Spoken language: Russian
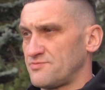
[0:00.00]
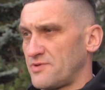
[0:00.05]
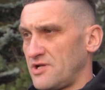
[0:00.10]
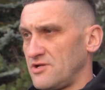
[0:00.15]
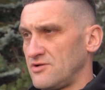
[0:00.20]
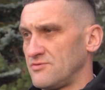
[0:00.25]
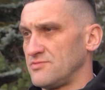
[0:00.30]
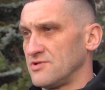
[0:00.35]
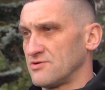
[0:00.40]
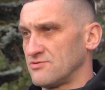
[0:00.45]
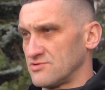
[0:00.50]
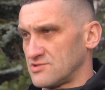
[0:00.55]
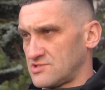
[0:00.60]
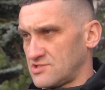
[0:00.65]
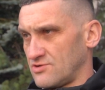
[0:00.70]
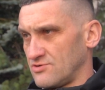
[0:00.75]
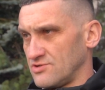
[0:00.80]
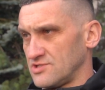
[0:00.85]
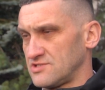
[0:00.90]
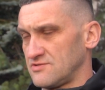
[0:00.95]
правилом
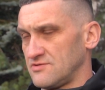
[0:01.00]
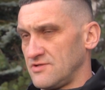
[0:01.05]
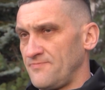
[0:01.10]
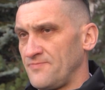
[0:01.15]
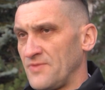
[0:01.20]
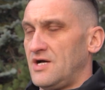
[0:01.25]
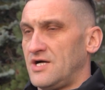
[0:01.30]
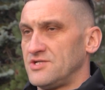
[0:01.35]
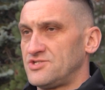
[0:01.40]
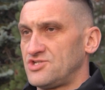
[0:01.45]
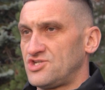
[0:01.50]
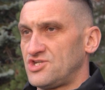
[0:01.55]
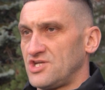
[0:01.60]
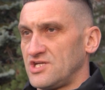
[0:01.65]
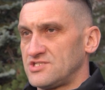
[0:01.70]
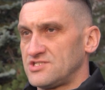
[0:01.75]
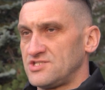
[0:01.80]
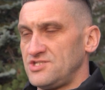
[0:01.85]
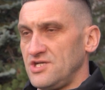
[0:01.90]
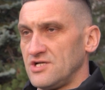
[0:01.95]
благоустройства,
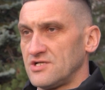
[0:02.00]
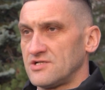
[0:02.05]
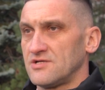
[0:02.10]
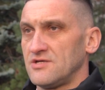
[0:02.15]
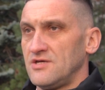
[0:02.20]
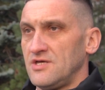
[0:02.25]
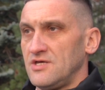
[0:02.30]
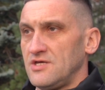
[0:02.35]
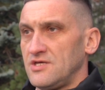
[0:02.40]
очищать снег –